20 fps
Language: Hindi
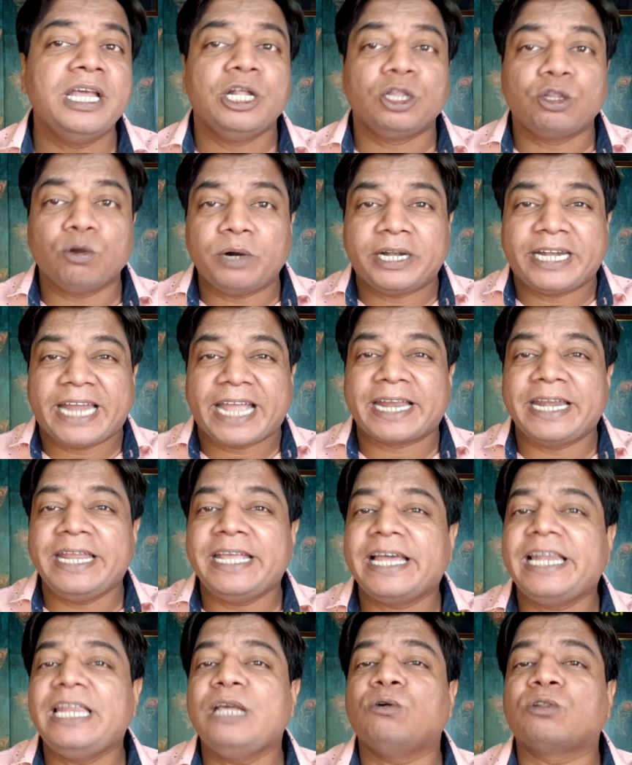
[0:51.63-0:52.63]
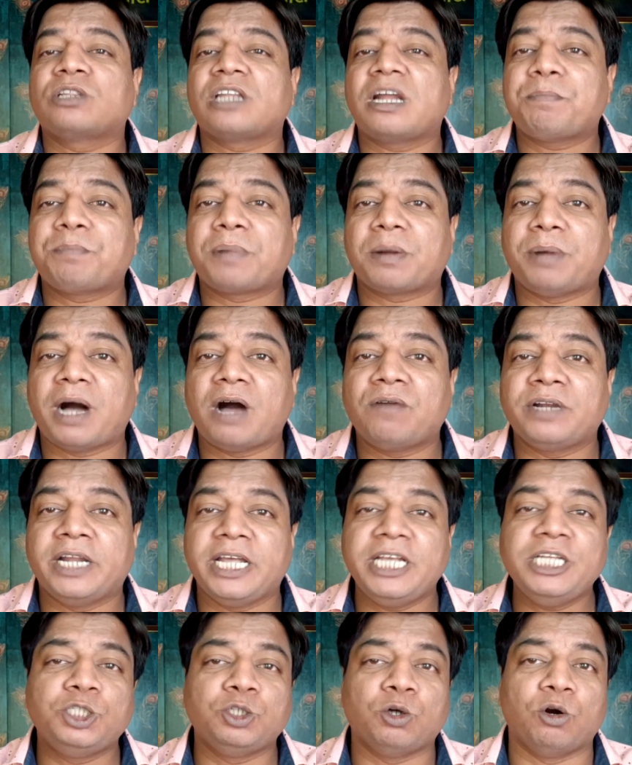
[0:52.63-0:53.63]
तो वो टेक्निकली उतना प्रभाव
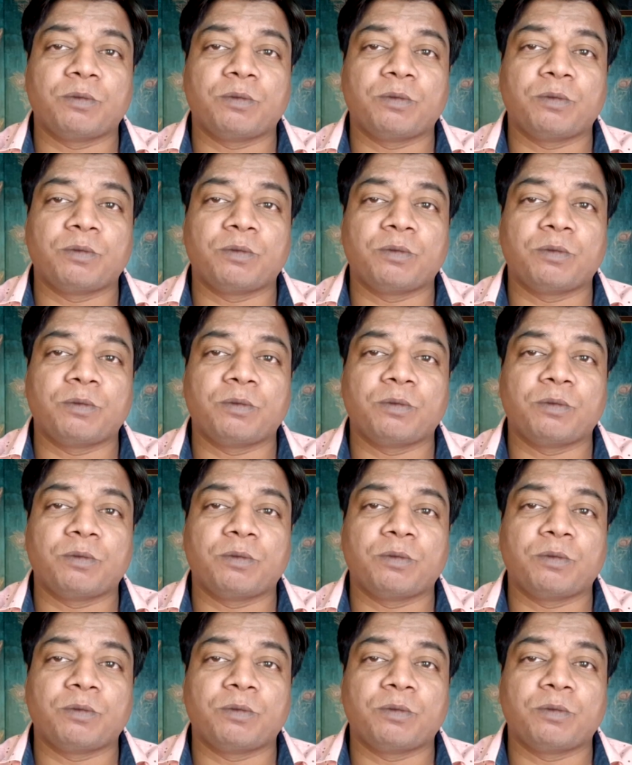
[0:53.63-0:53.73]
नहीं छोड़